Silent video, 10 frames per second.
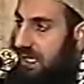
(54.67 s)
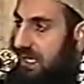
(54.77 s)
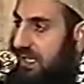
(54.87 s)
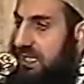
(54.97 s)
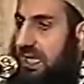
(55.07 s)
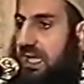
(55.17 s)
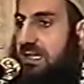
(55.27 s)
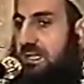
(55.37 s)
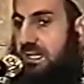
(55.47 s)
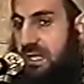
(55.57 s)
الذي
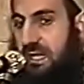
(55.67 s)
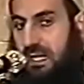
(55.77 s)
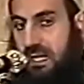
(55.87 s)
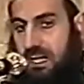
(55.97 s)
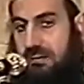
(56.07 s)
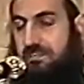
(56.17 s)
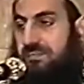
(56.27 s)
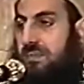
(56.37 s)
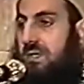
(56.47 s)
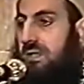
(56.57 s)
حدد لنا
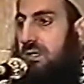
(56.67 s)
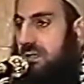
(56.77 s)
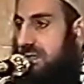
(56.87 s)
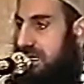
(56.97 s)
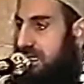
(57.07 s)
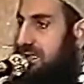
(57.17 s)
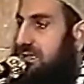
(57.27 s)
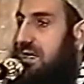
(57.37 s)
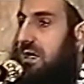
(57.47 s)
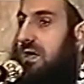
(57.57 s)
طريق